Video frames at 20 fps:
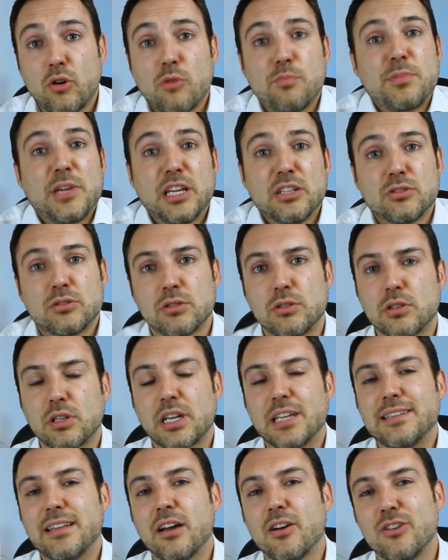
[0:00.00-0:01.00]
o
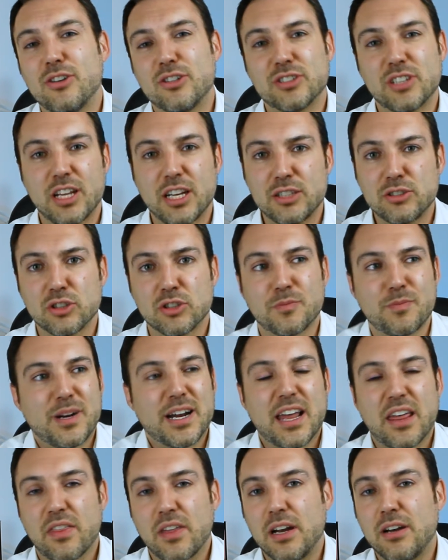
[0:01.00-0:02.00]
pienso que tengo los derechos
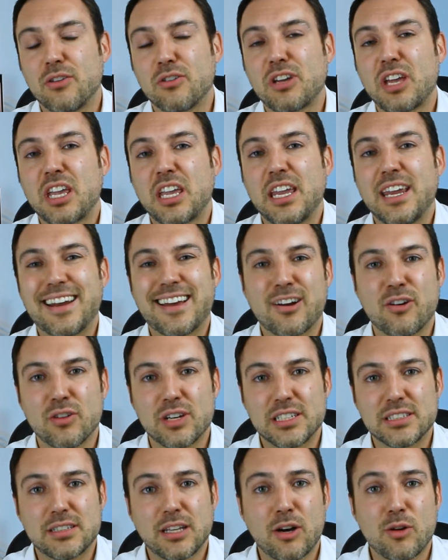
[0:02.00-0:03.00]
para hacer lo que quiera
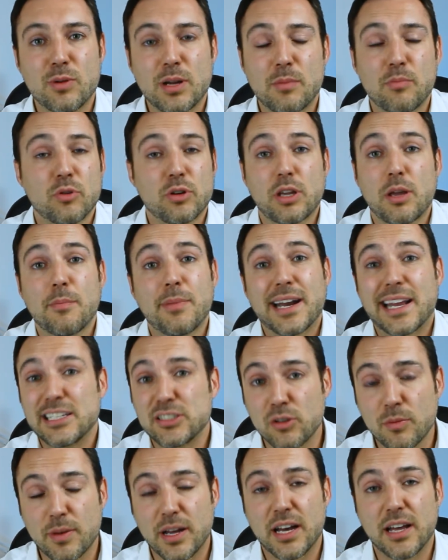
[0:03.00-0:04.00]
con esta obra porque para
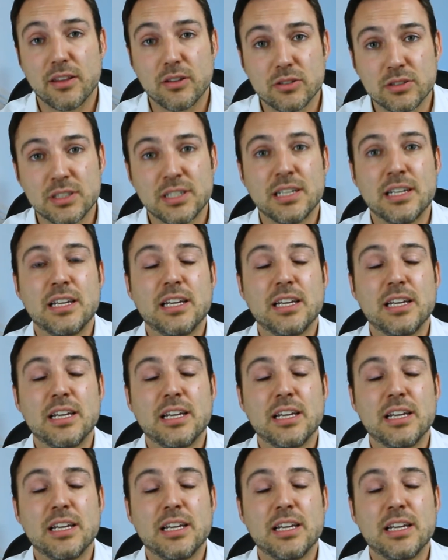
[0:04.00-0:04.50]
eso he pagado.